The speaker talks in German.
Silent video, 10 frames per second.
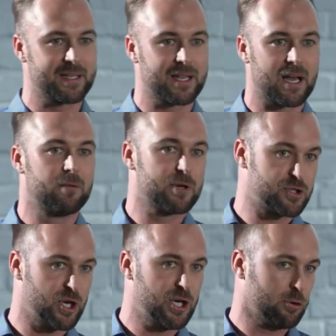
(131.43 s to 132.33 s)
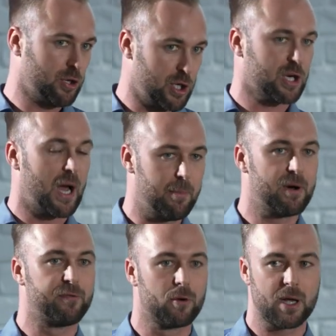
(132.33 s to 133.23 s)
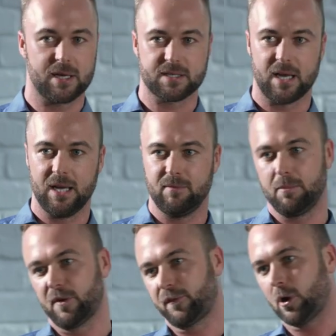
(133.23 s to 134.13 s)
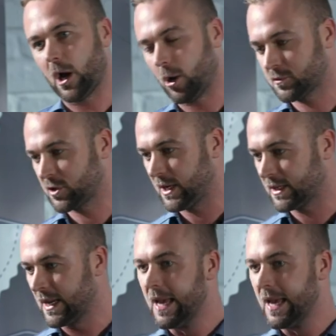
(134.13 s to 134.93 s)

weiß jeder, okay, da kann man erfolgreich sein, wenn man früh aufsteht,